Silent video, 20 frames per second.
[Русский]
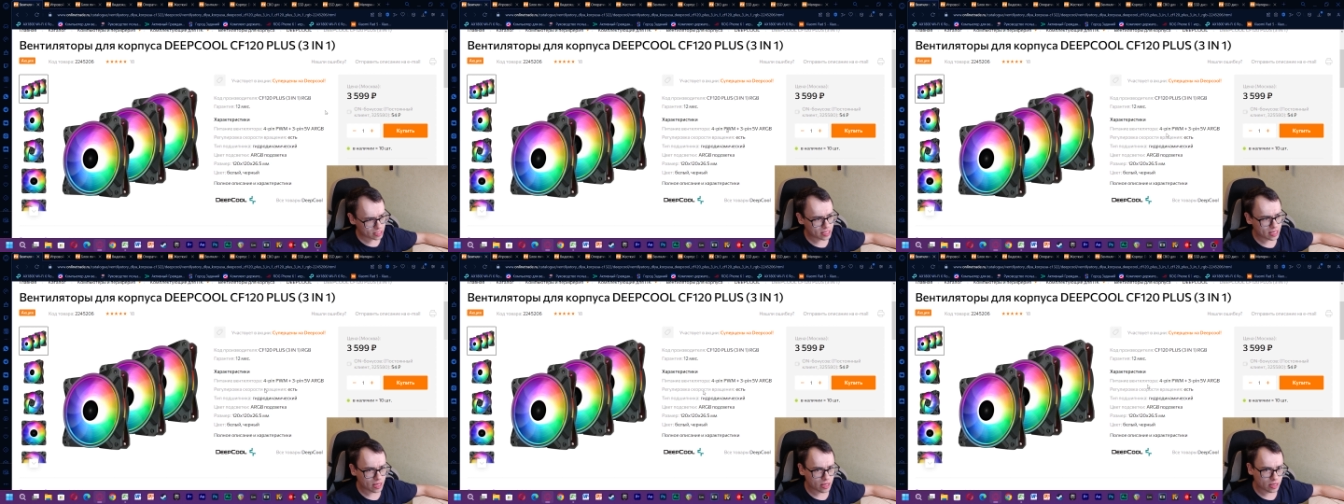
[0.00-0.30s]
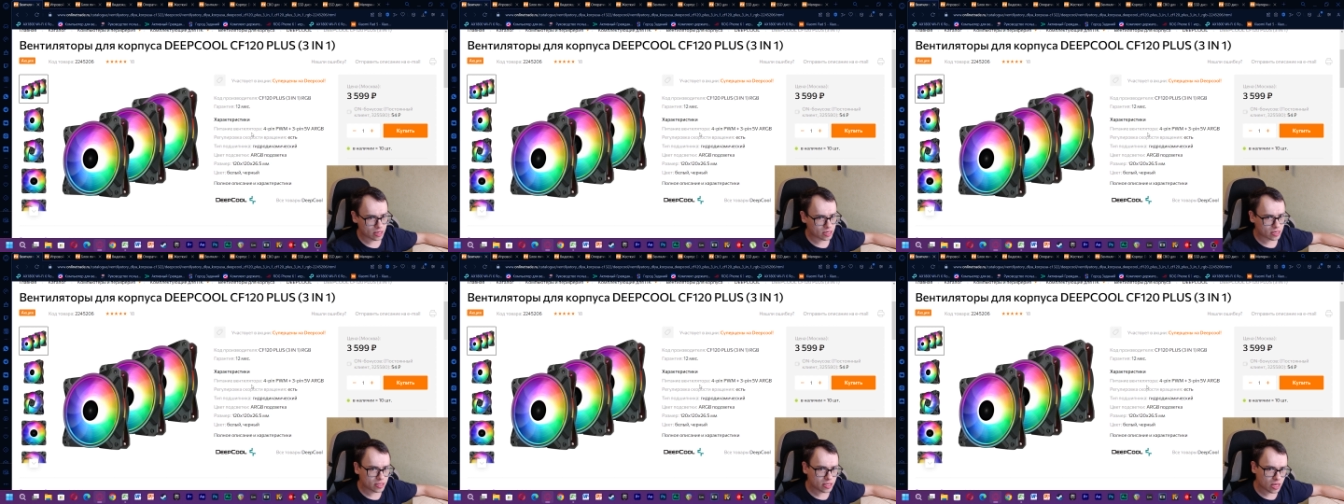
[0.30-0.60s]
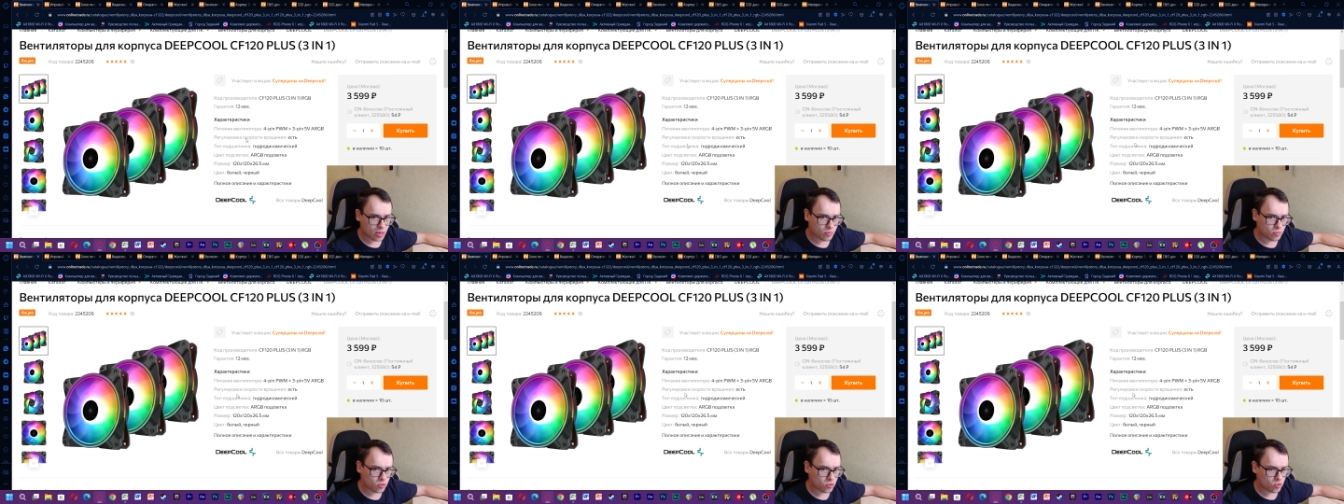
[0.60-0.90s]
я их
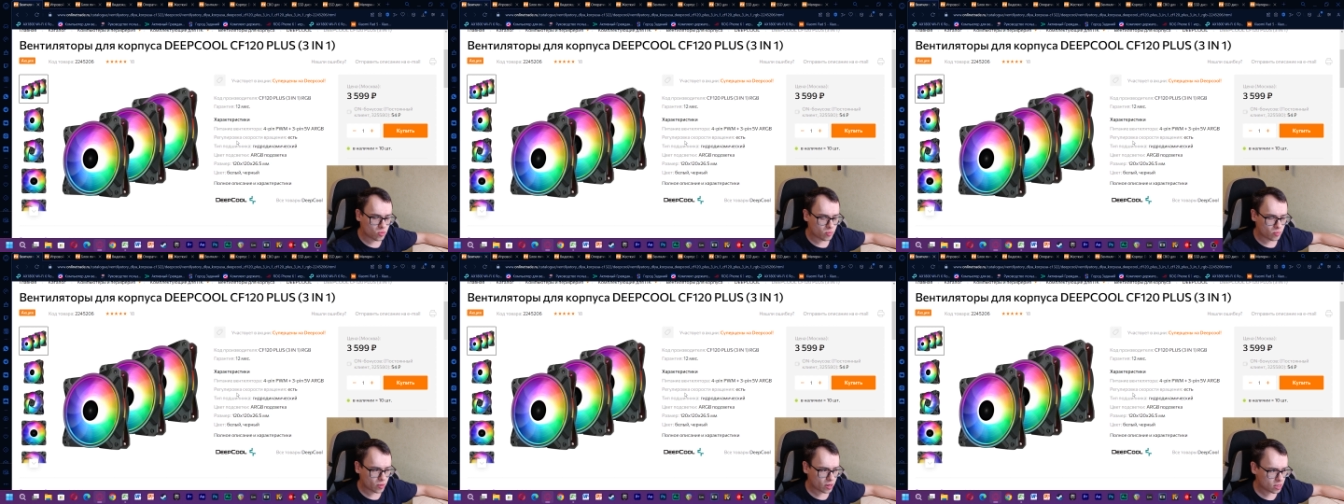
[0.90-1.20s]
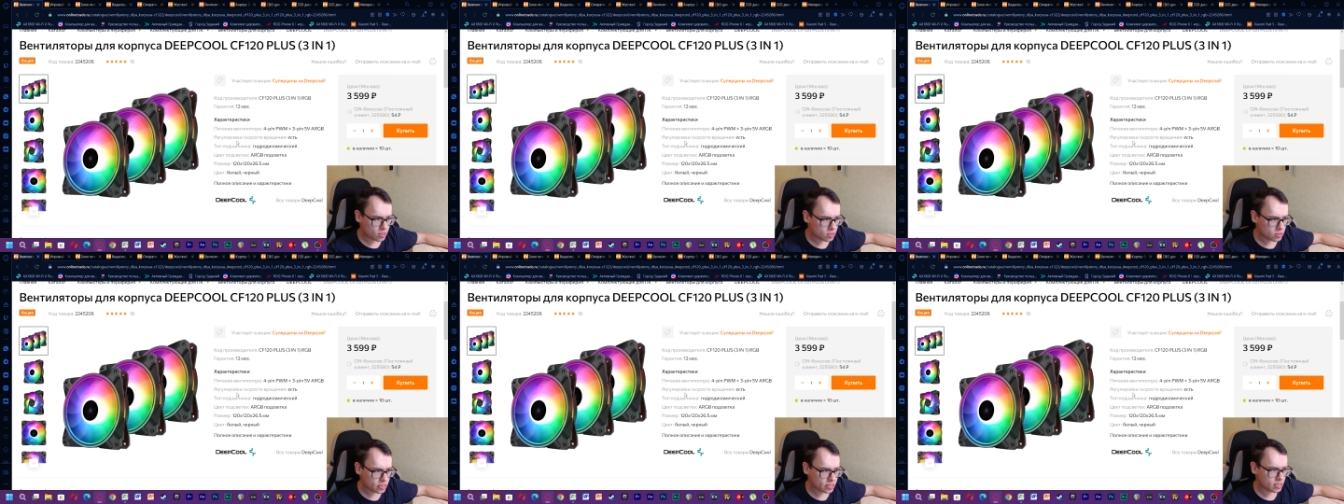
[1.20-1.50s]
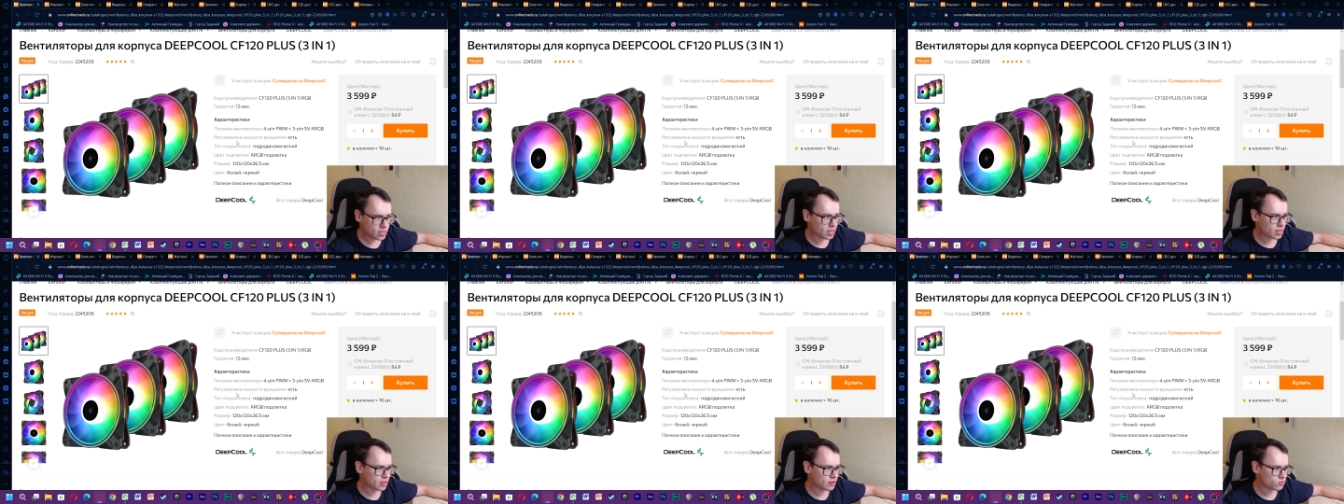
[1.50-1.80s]
не покупал,
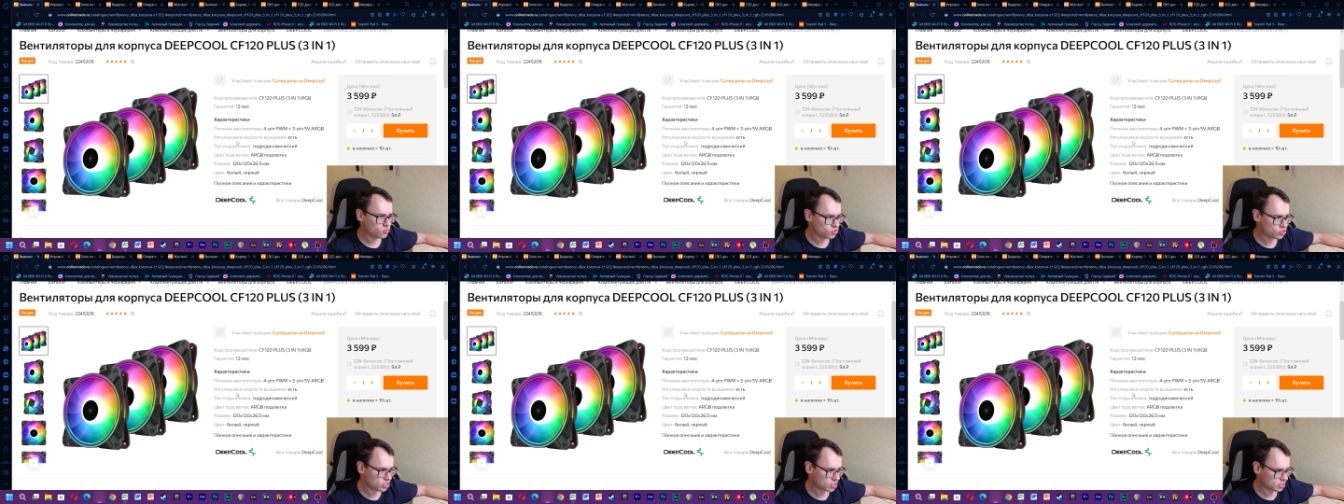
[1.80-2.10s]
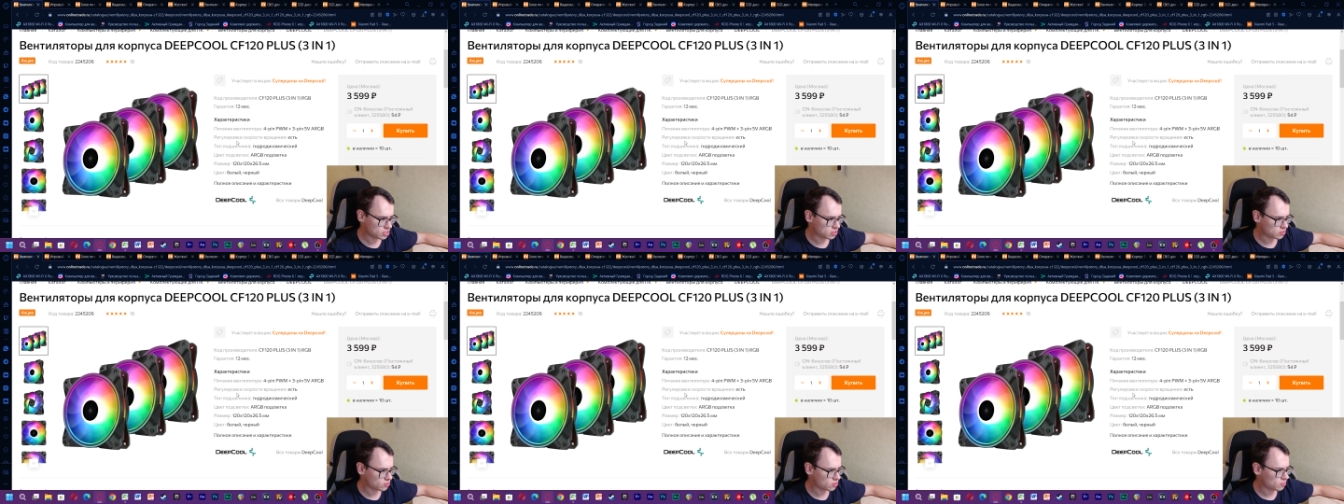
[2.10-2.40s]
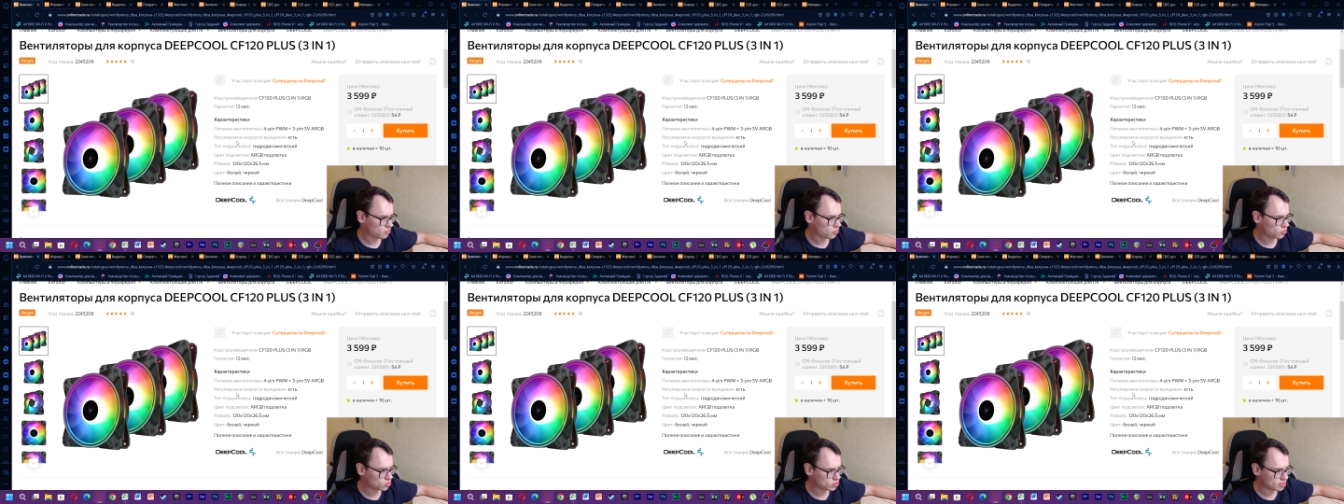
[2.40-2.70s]
я участвовал
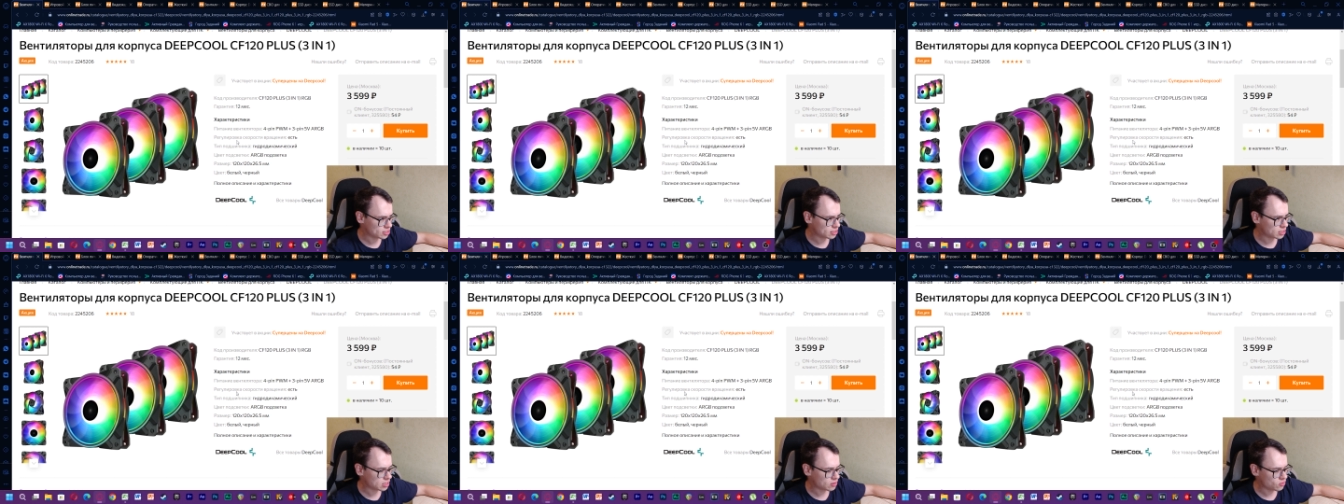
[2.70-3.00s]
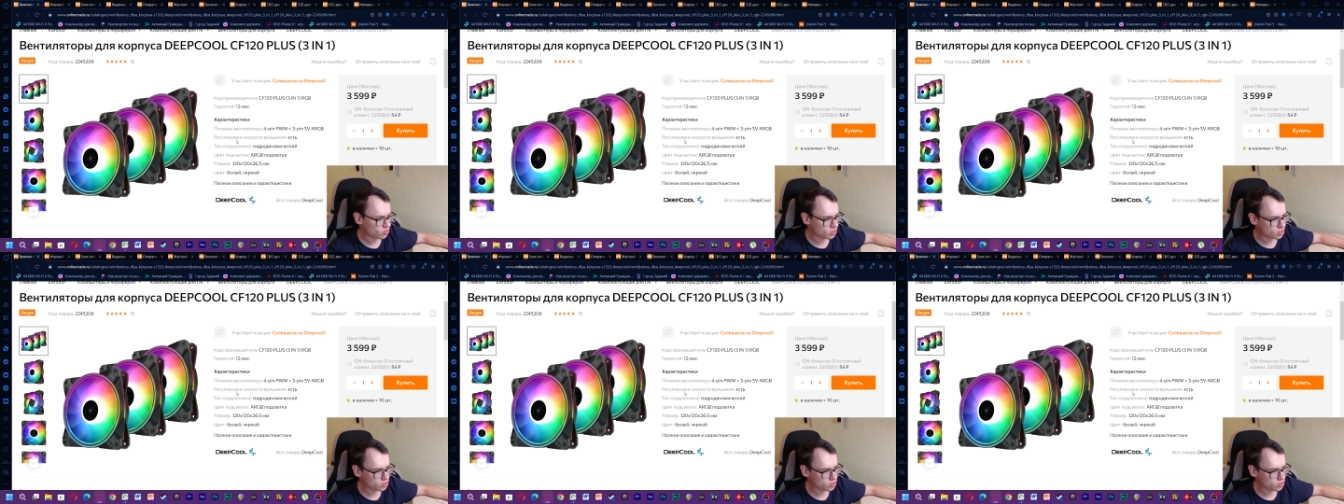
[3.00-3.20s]
после того,